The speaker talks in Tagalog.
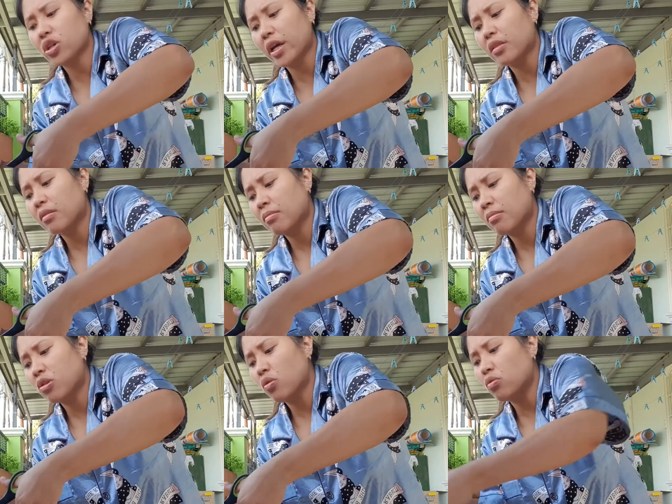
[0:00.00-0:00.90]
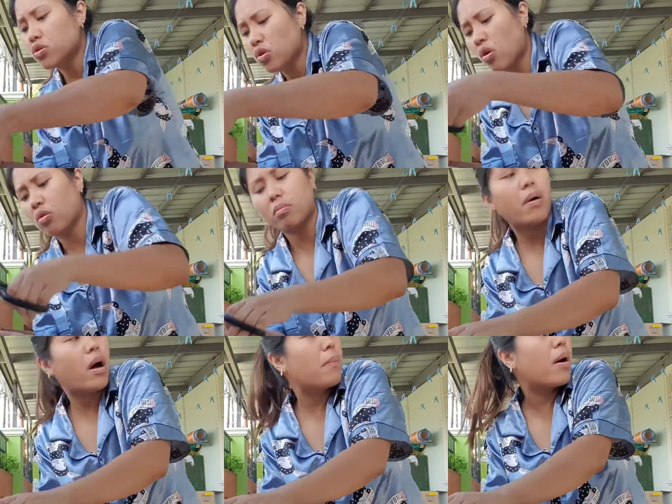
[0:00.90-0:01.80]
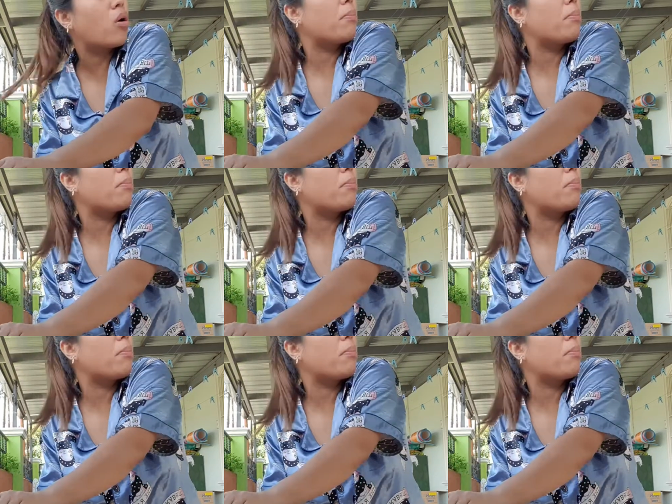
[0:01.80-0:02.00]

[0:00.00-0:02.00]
dyan. Yung usok. Baka makop,